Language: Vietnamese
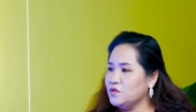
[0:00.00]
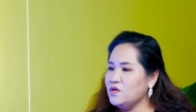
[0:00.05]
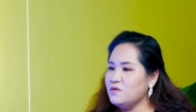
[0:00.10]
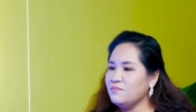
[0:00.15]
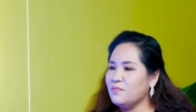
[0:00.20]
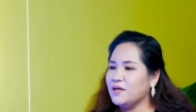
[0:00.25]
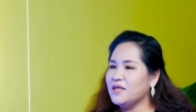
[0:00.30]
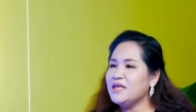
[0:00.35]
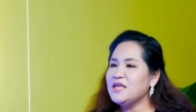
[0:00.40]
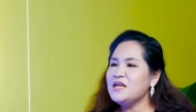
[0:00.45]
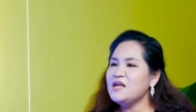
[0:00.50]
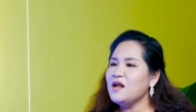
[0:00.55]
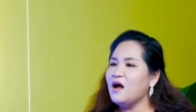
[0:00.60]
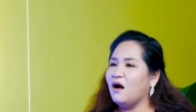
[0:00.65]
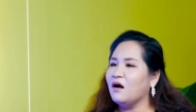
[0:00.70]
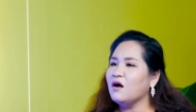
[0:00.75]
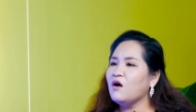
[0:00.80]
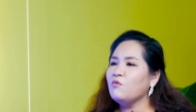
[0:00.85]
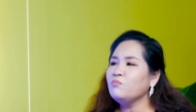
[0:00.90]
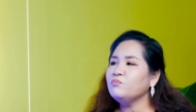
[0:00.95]
nhưng mà chính
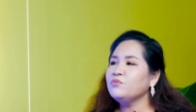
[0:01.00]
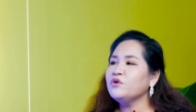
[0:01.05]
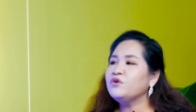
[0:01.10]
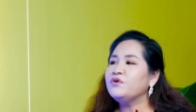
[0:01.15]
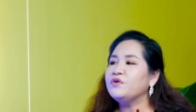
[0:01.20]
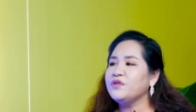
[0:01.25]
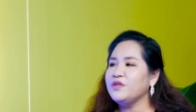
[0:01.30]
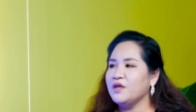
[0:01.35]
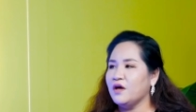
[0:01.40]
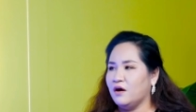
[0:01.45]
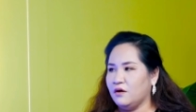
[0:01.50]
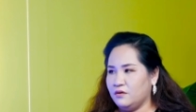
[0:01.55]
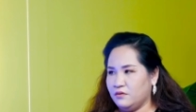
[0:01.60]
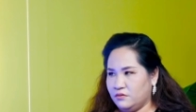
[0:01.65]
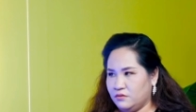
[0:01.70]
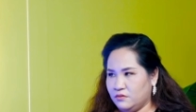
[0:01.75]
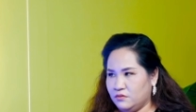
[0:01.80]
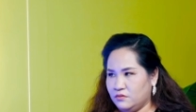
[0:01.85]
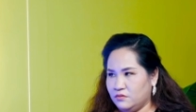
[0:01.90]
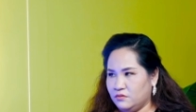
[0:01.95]
họ không thừa
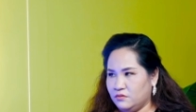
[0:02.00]
nhận,